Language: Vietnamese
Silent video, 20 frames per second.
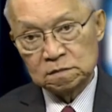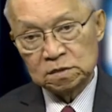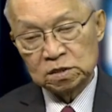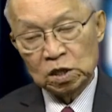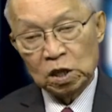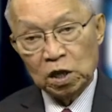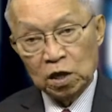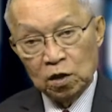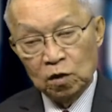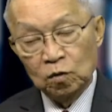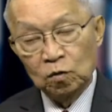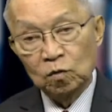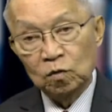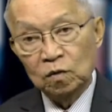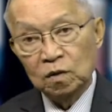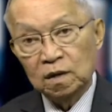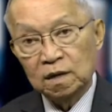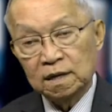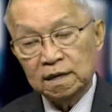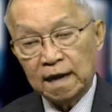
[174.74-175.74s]
thiếu
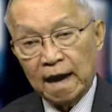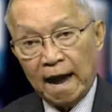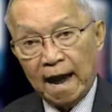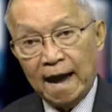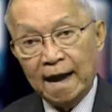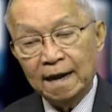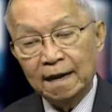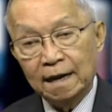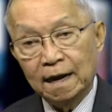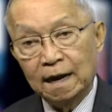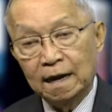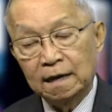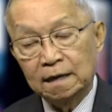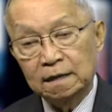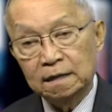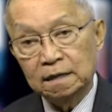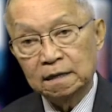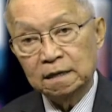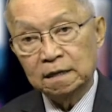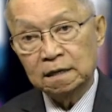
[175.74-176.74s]
cảng
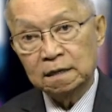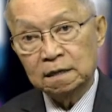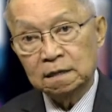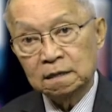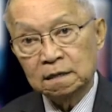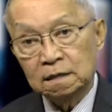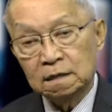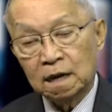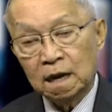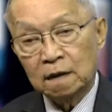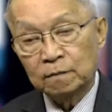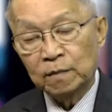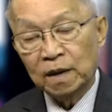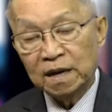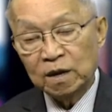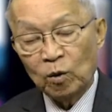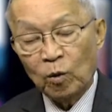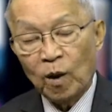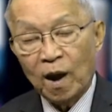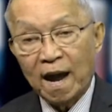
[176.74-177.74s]
ở
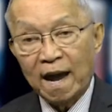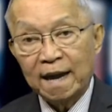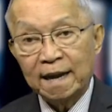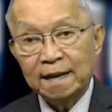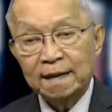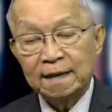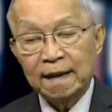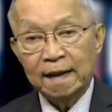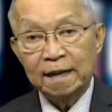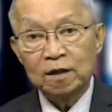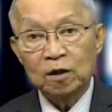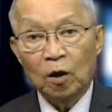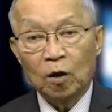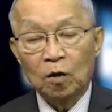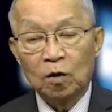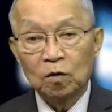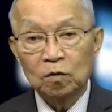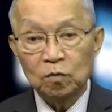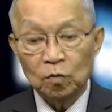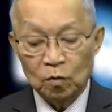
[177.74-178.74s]
bên ngoài lãnh
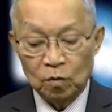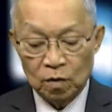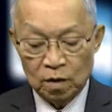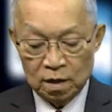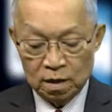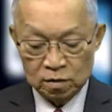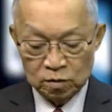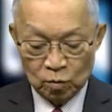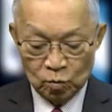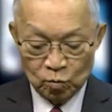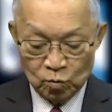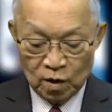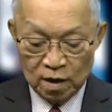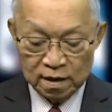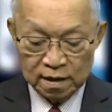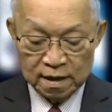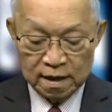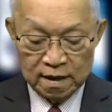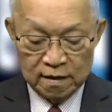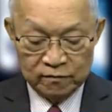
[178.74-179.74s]
thổ của Trung
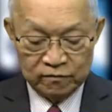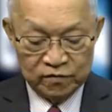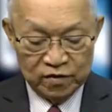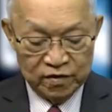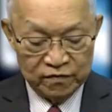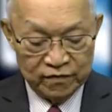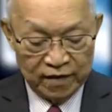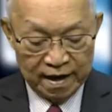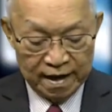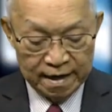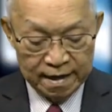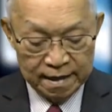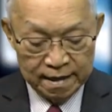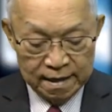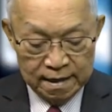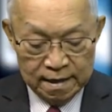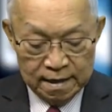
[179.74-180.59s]
Quốc. Vì vậy,